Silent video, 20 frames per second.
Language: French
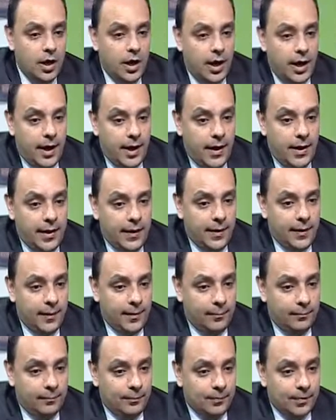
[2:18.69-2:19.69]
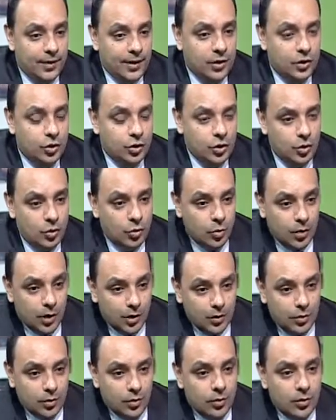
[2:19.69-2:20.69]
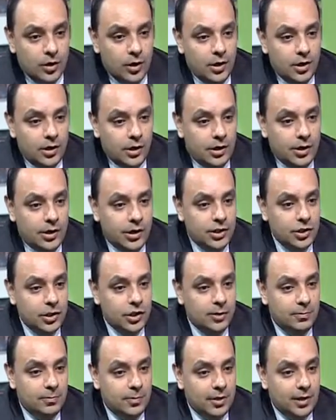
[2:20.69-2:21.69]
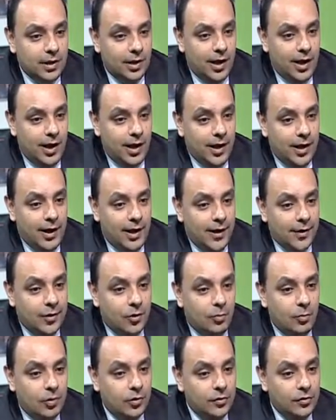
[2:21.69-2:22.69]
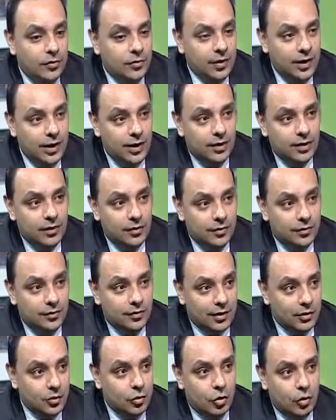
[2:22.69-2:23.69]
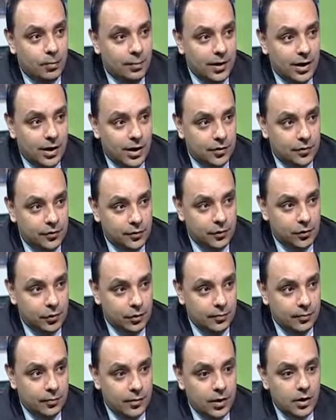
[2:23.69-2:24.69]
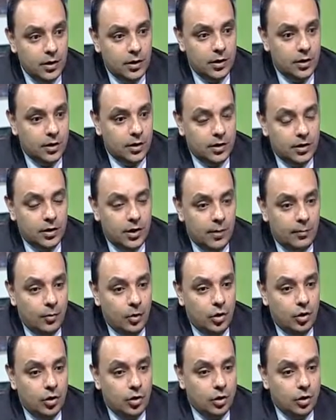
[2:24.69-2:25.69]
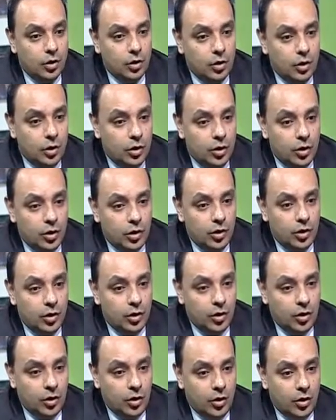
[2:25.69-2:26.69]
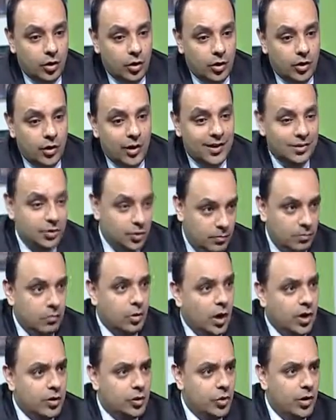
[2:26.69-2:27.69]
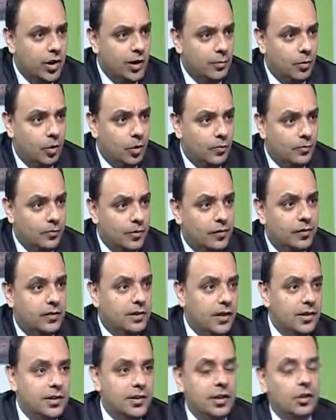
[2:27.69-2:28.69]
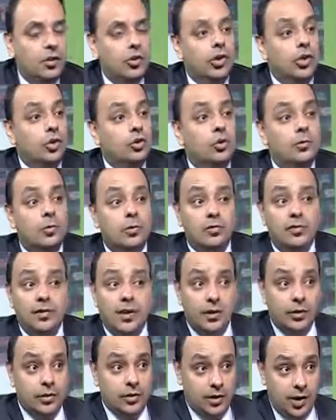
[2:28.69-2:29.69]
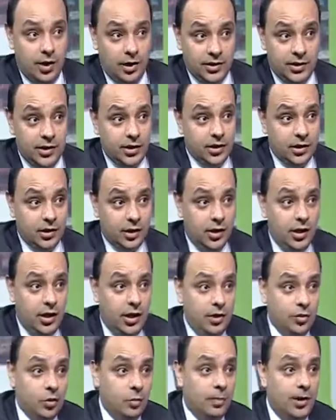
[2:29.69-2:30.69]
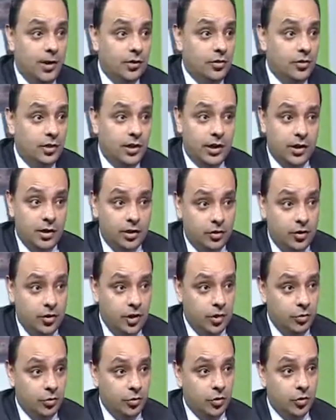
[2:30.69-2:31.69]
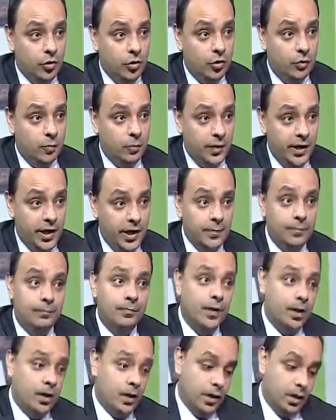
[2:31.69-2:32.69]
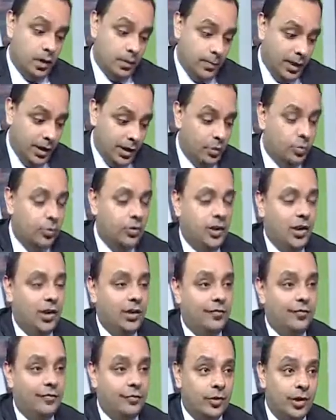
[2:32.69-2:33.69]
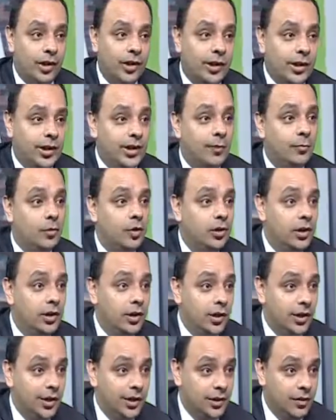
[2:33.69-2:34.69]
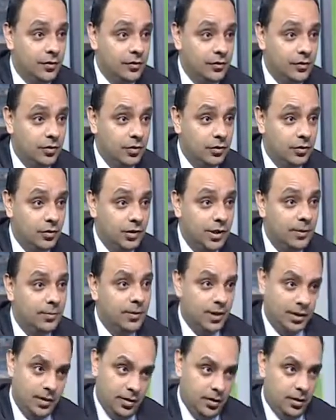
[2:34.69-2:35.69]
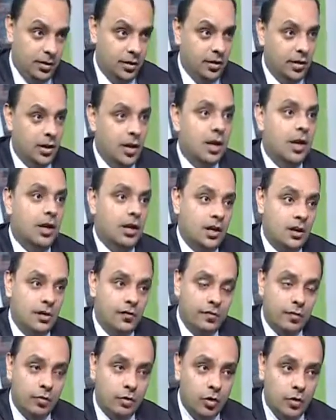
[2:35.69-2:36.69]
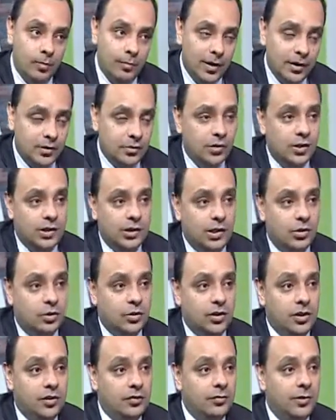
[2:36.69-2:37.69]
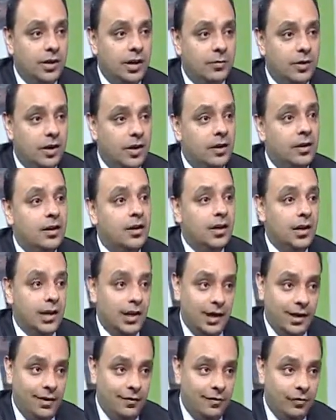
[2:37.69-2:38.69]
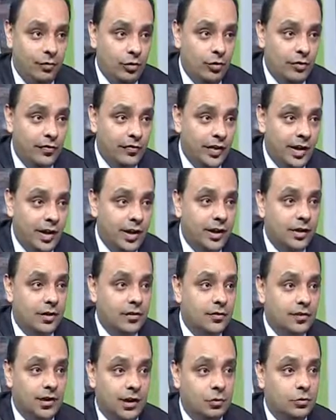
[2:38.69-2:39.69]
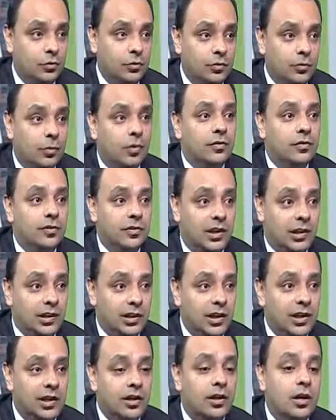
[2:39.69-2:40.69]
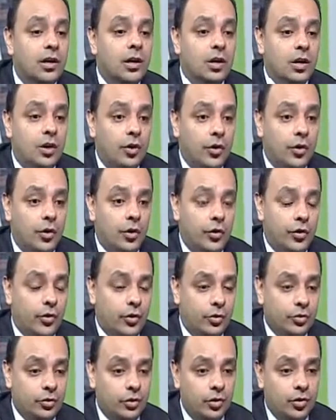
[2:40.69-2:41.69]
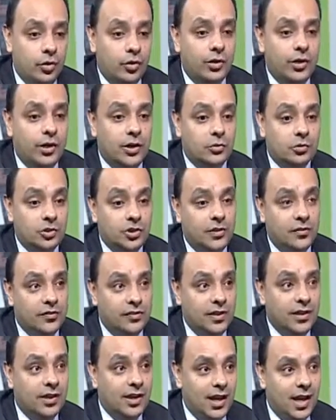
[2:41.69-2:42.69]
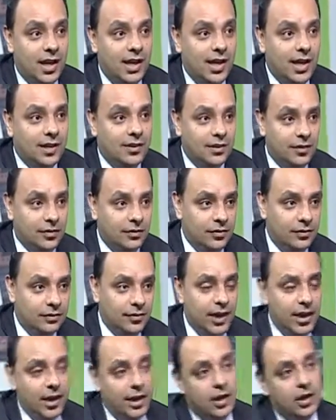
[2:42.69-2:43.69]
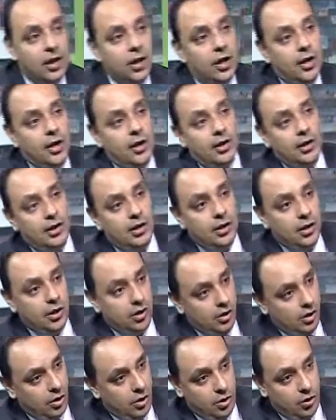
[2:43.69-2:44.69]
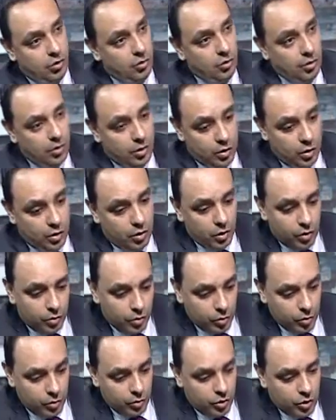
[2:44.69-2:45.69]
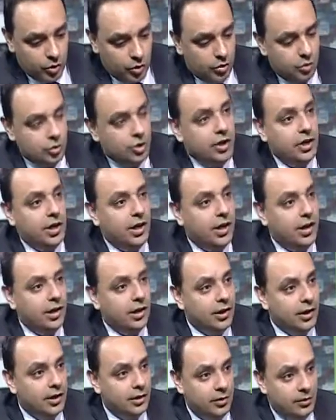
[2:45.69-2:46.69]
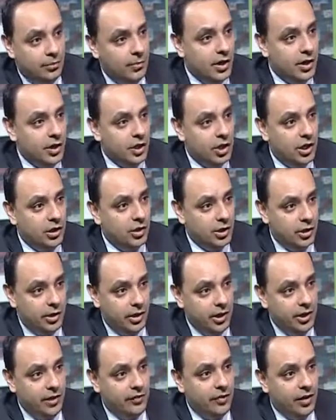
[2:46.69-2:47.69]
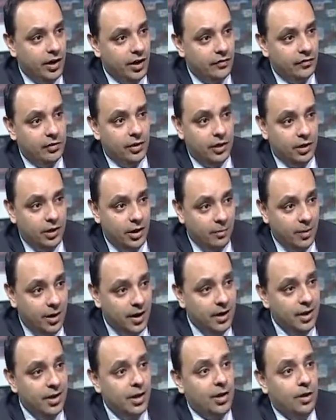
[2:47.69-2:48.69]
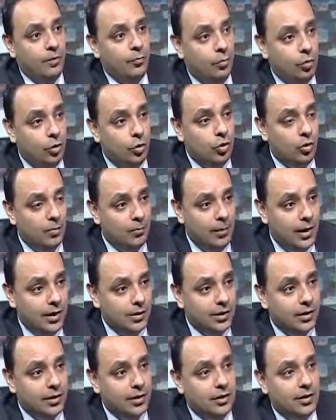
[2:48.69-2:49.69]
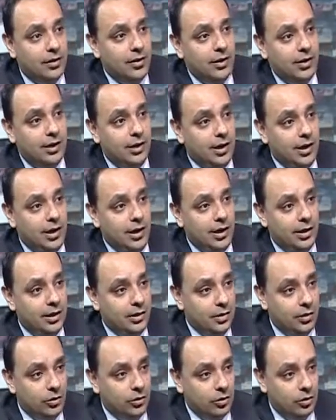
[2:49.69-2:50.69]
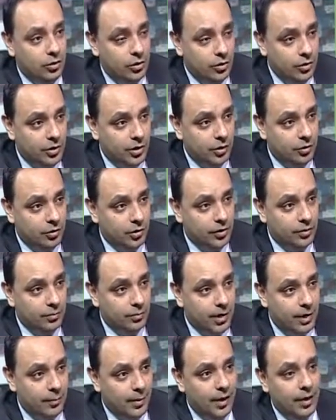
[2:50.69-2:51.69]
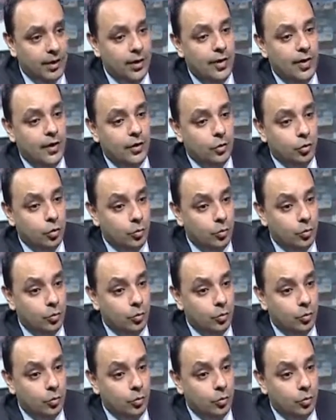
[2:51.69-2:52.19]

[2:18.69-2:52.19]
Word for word: Hmm. Et je crois que l'Égypte a, commencé cette coopération d'abord euh, graduellement. C'est-à-dire, on a commencé à, dire à nos partenaires, à l'Union européenne, bah, écoutez, il faut régler d'abord la question libyenne. Hmm. Il faut combattre le terrorisme là-bas et il faut le faire sérieusement, c'est-à-dire en, donnant les logistiques et l'aide nécessaire euh, euh, au, général euh, maréchal Khalifa Haftar là-bas pour combattre le terrorisme là-bas.